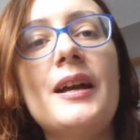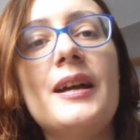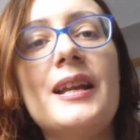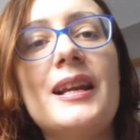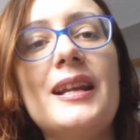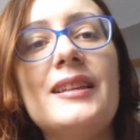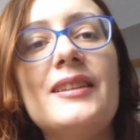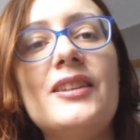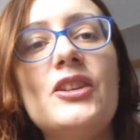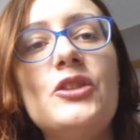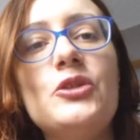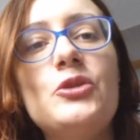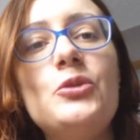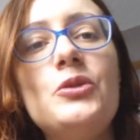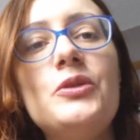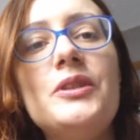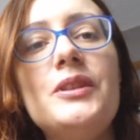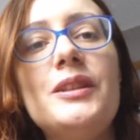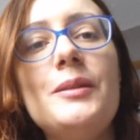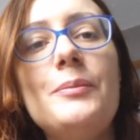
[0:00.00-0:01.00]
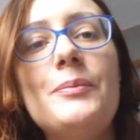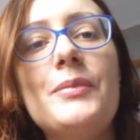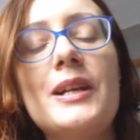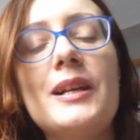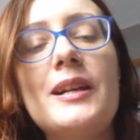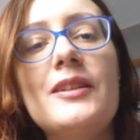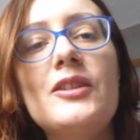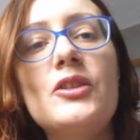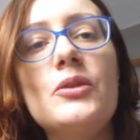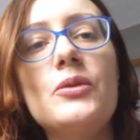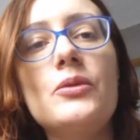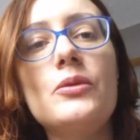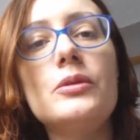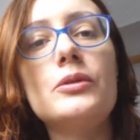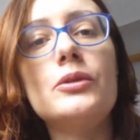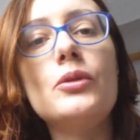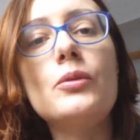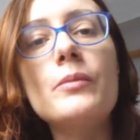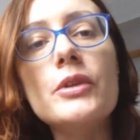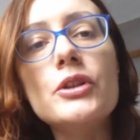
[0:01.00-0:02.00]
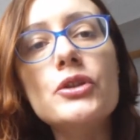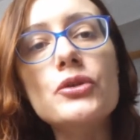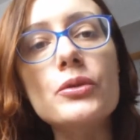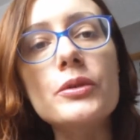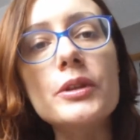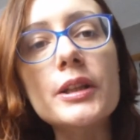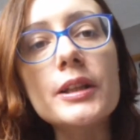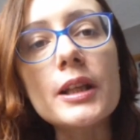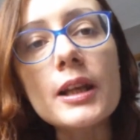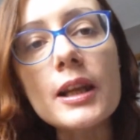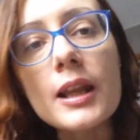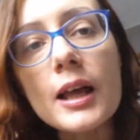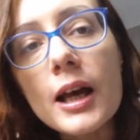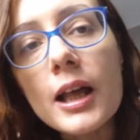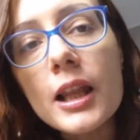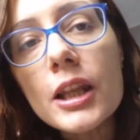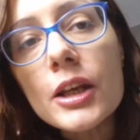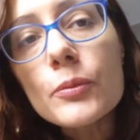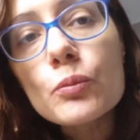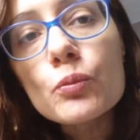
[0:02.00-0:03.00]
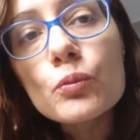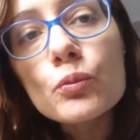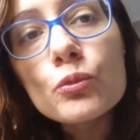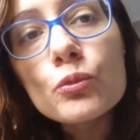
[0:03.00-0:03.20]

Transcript: Grazie a tutti per l'ascolto, un bacione dall'Ale.